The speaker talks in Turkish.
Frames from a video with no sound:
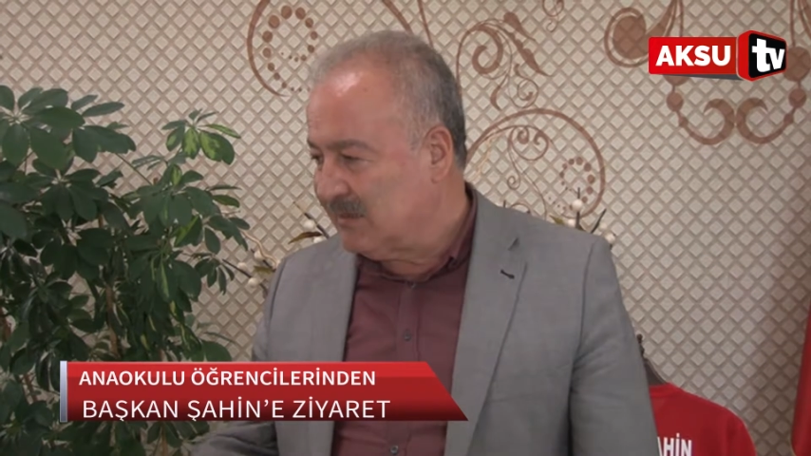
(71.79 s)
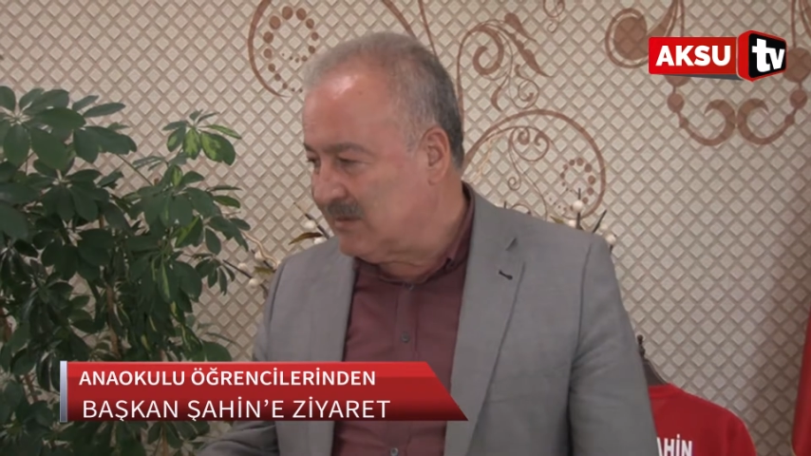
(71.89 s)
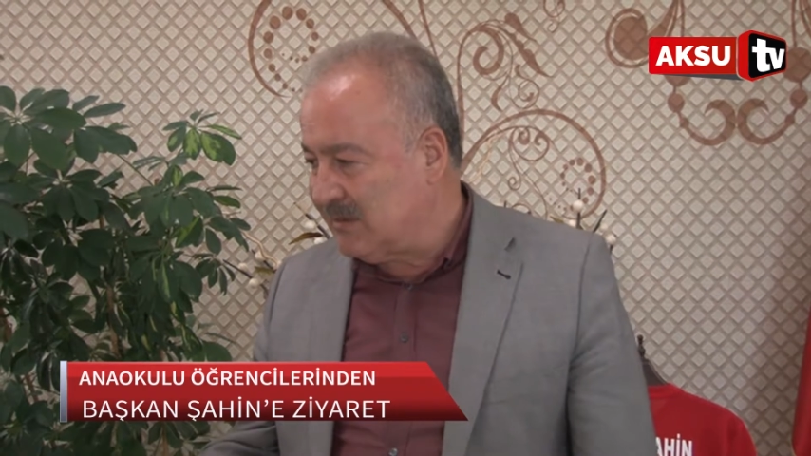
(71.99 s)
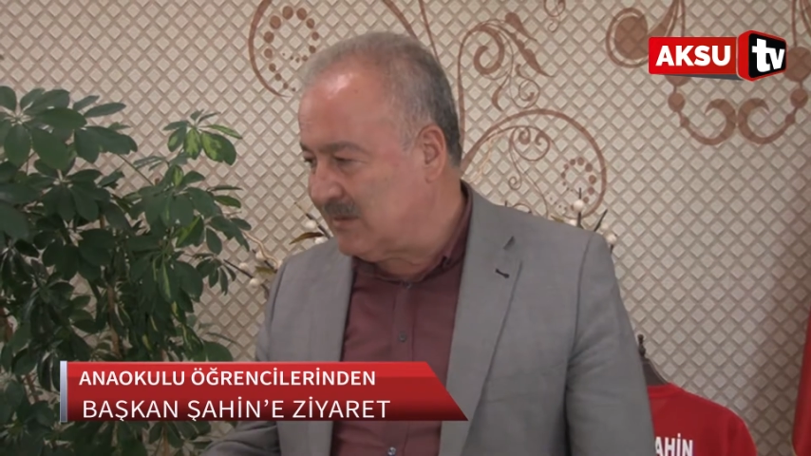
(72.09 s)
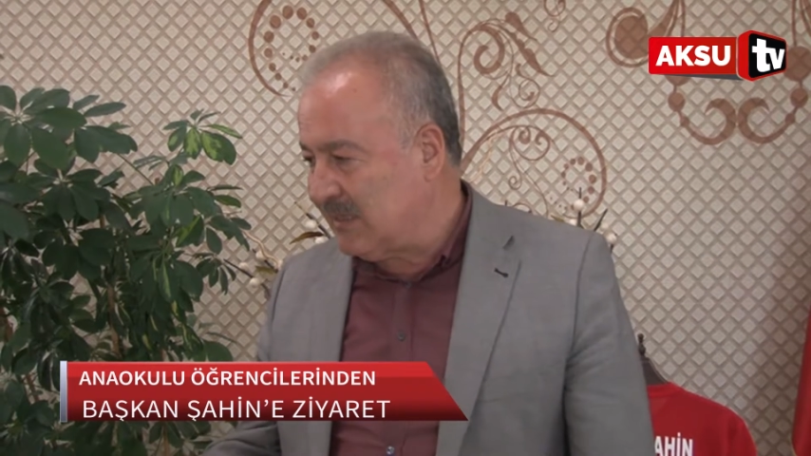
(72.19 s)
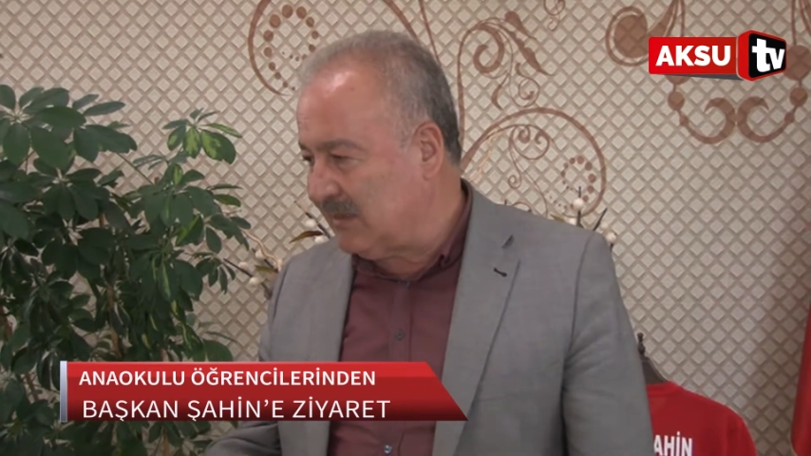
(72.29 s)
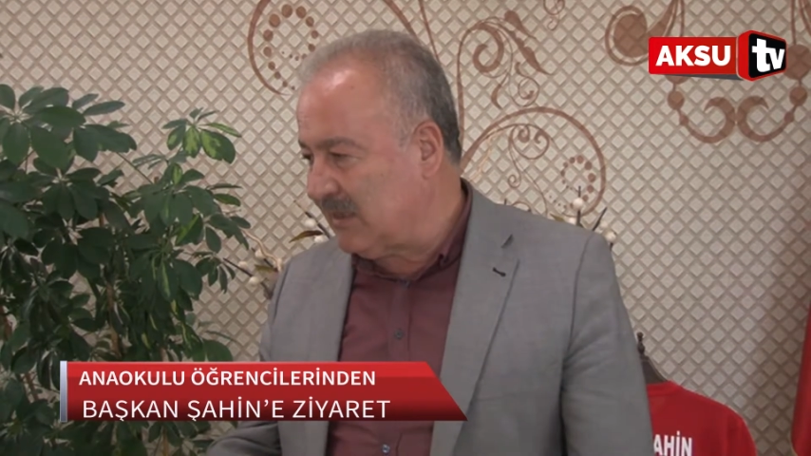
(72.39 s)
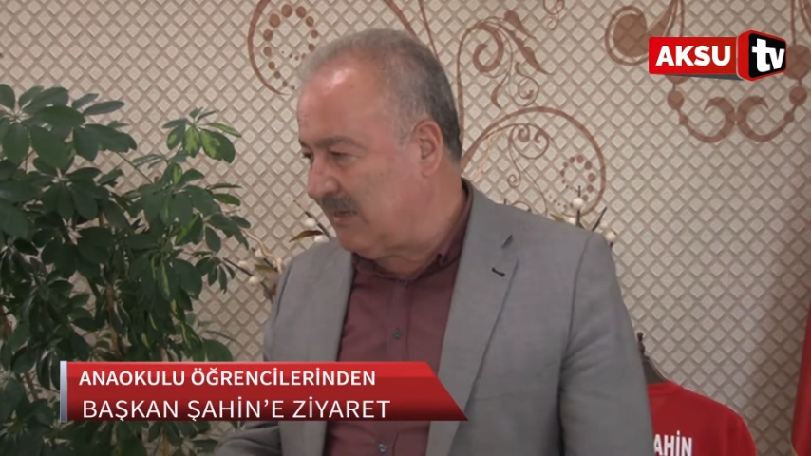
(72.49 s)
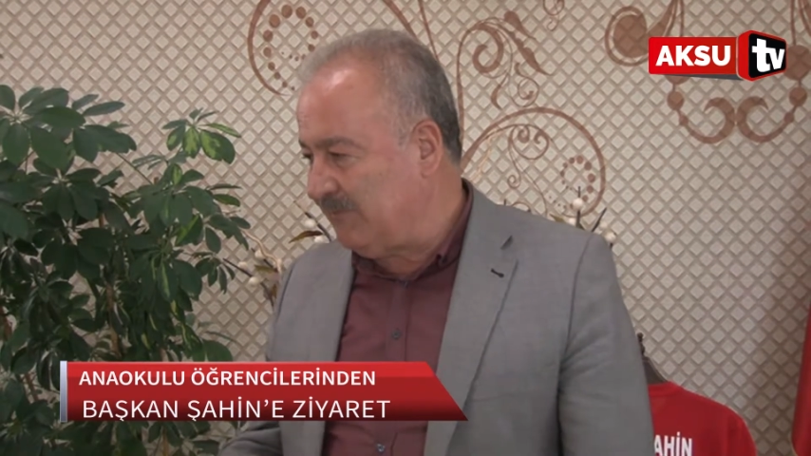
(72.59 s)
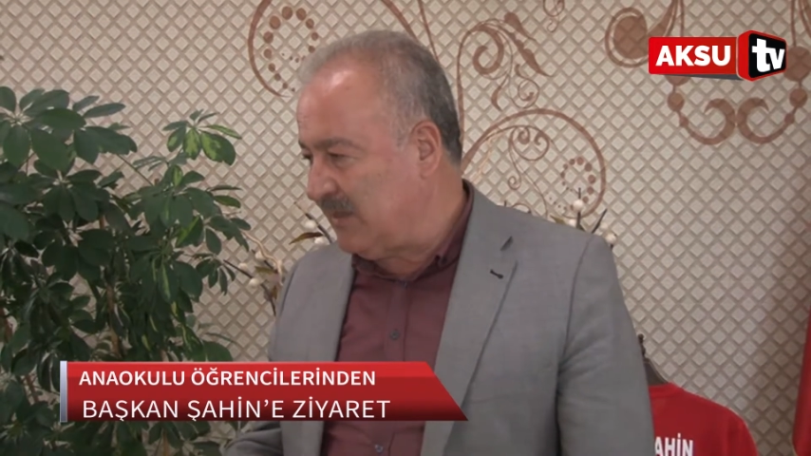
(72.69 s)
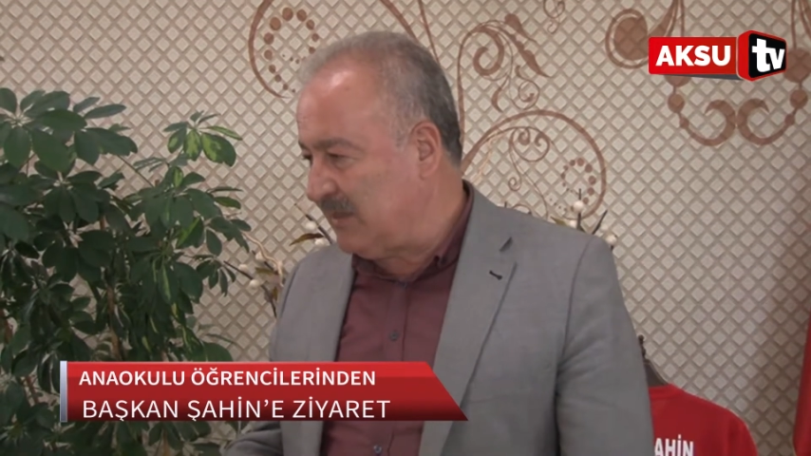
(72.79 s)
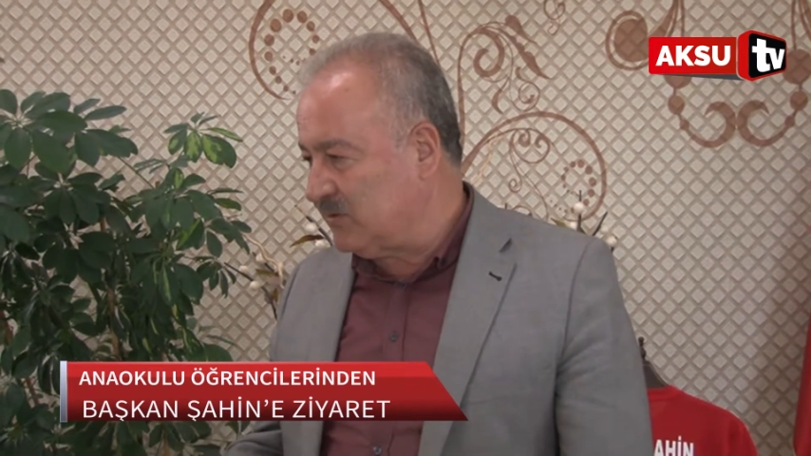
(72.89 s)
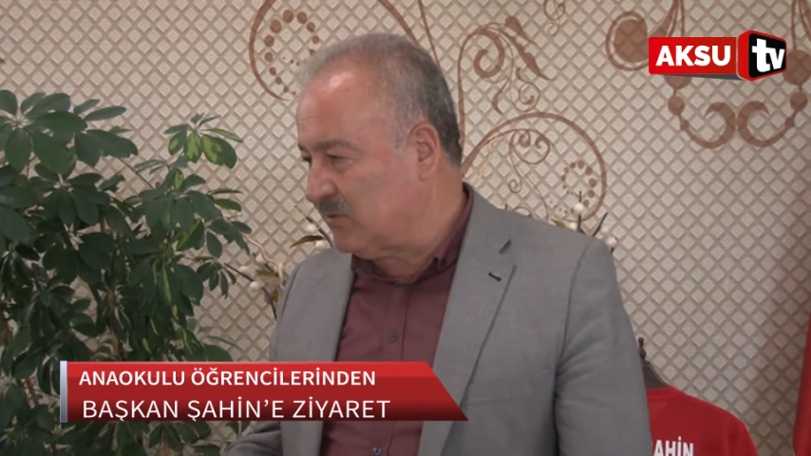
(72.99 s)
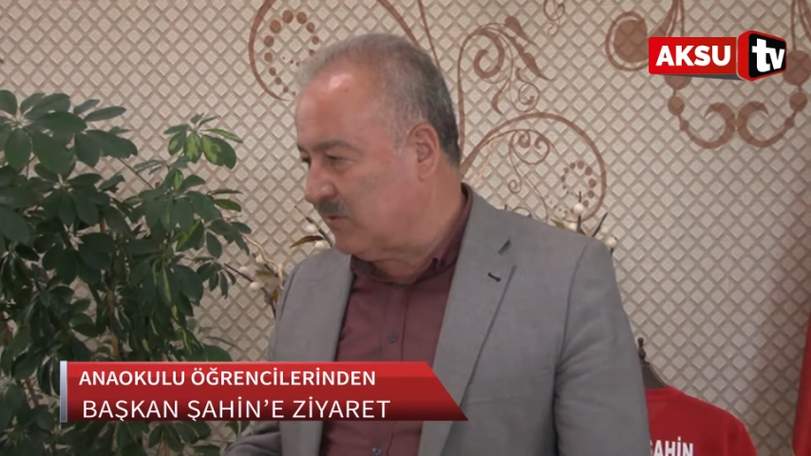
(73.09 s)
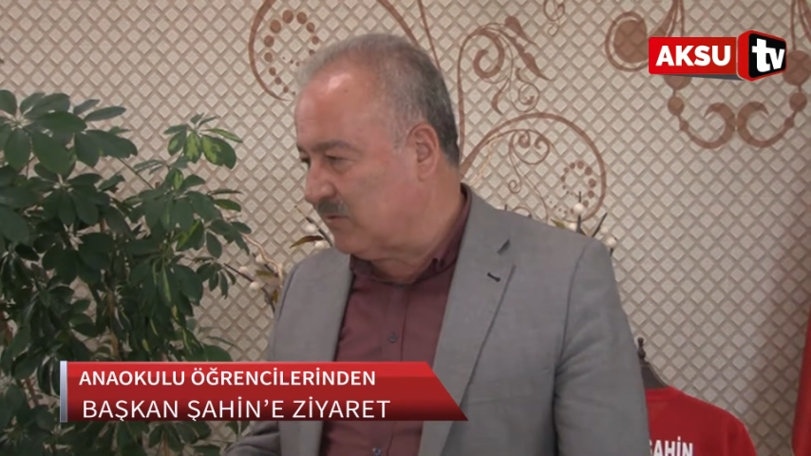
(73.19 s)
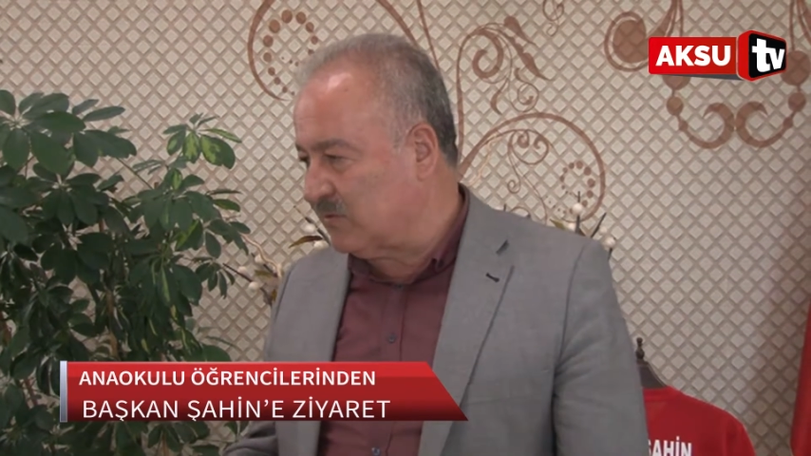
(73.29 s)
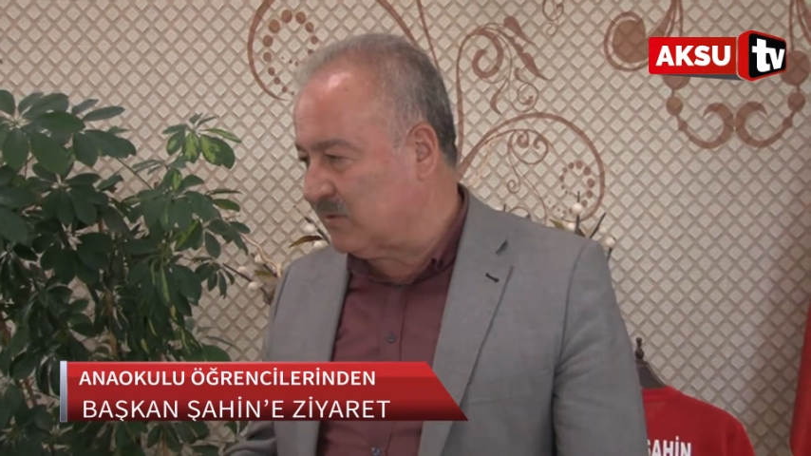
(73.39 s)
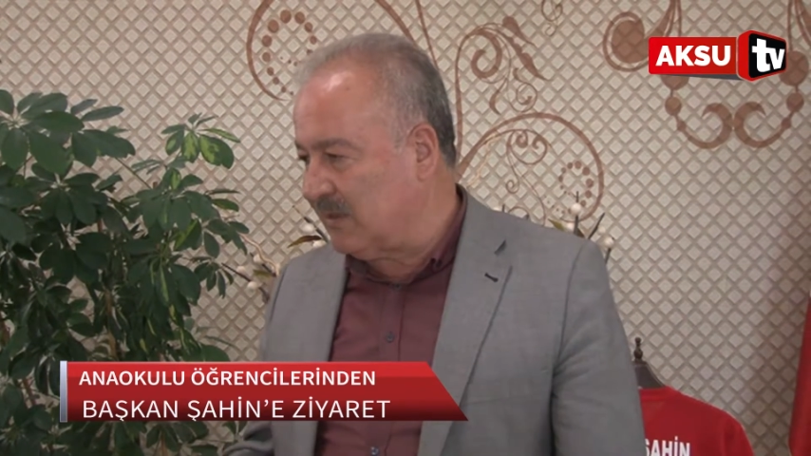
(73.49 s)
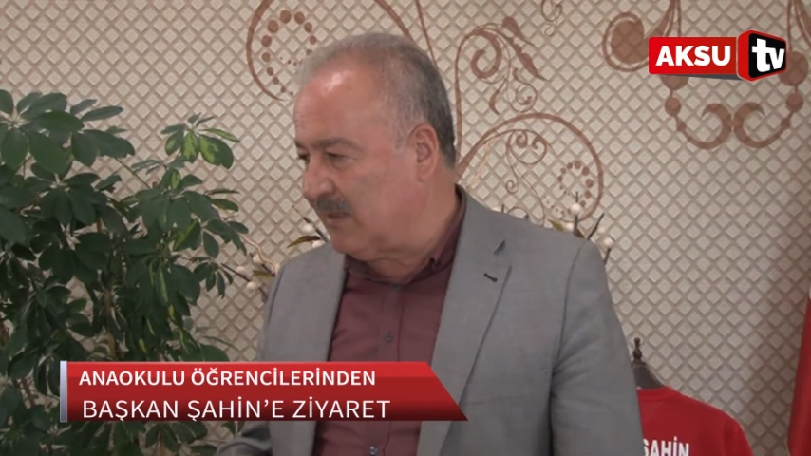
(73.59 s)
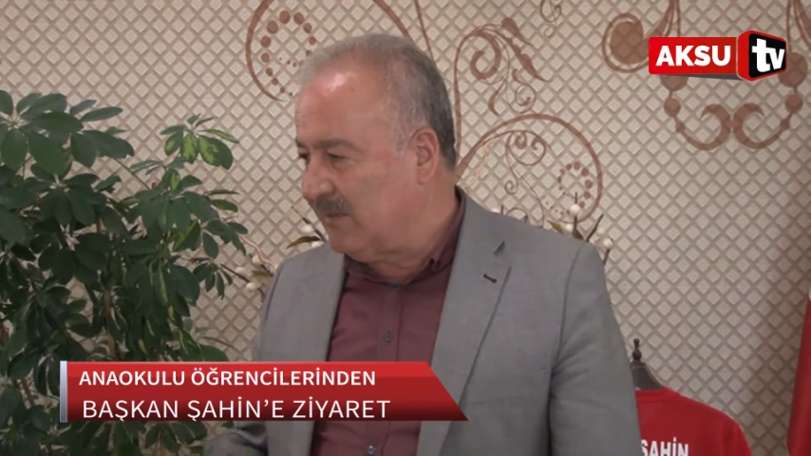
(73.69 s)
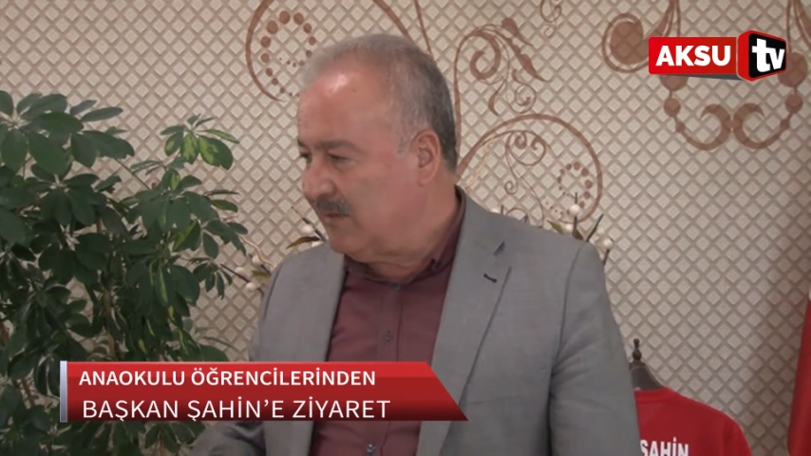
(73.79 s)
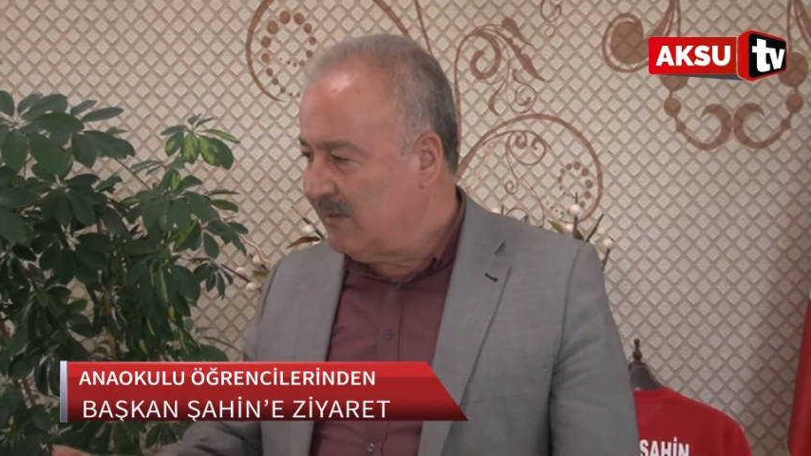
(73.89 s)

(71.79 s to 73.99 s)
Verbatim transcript: Sizlerin talepleriniz doğrultusunda